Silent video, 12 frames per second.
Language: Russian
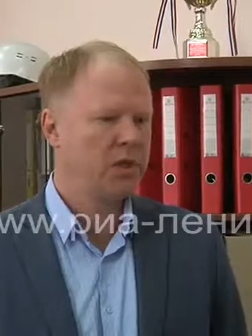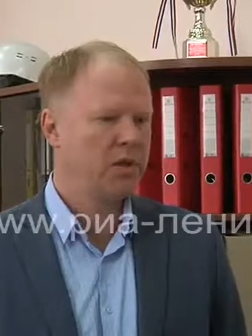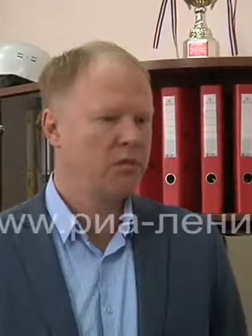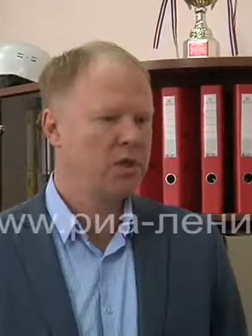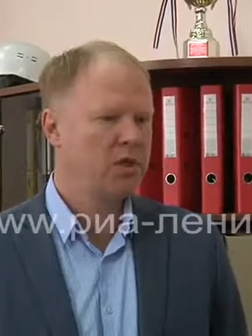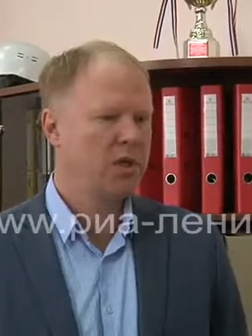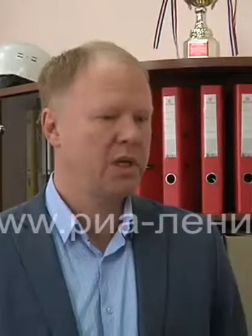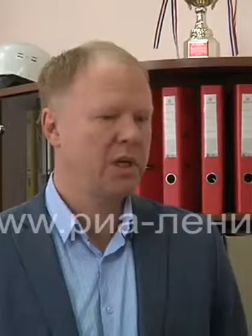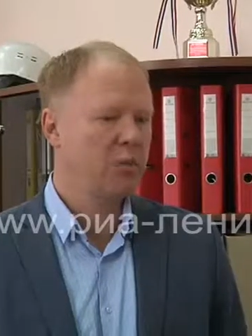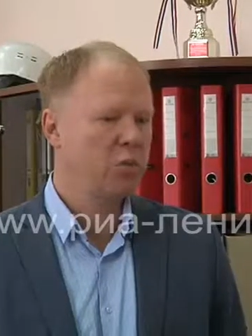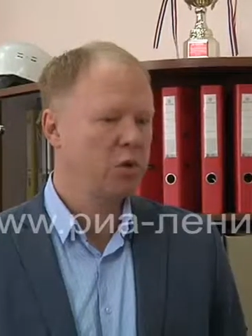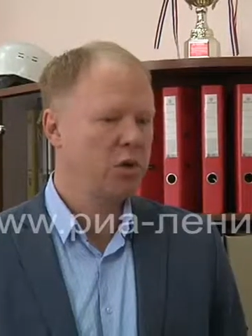соответственно,
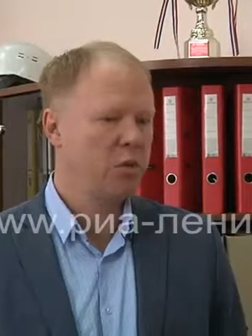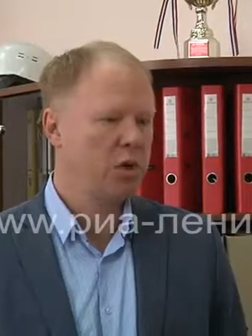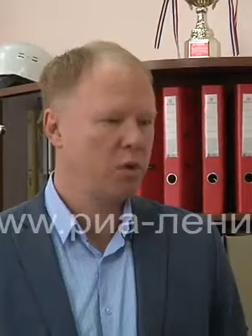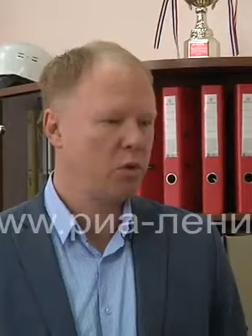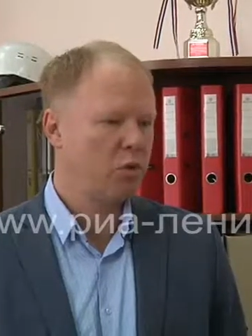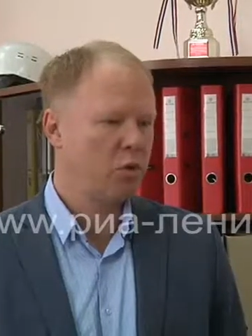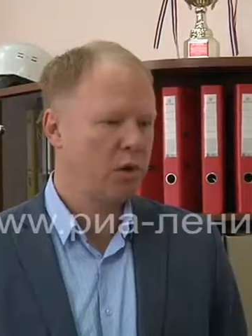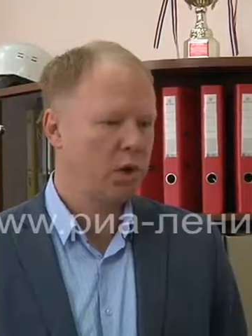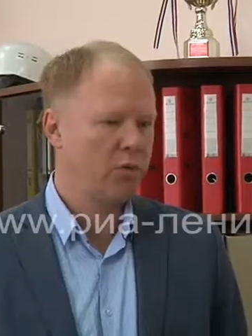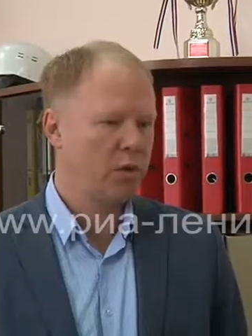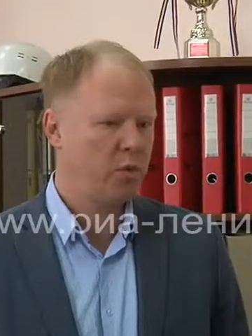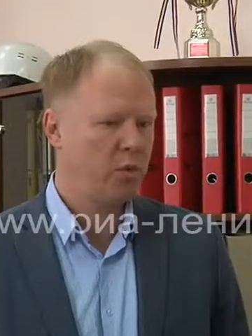работа по такому
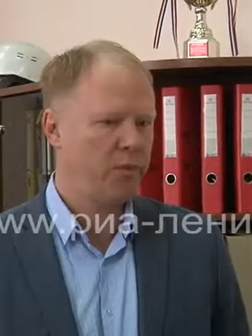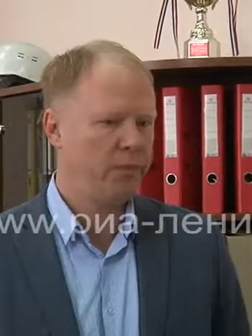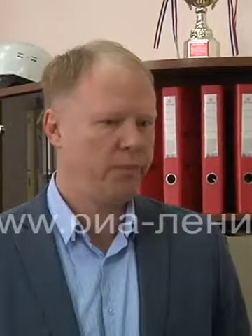графику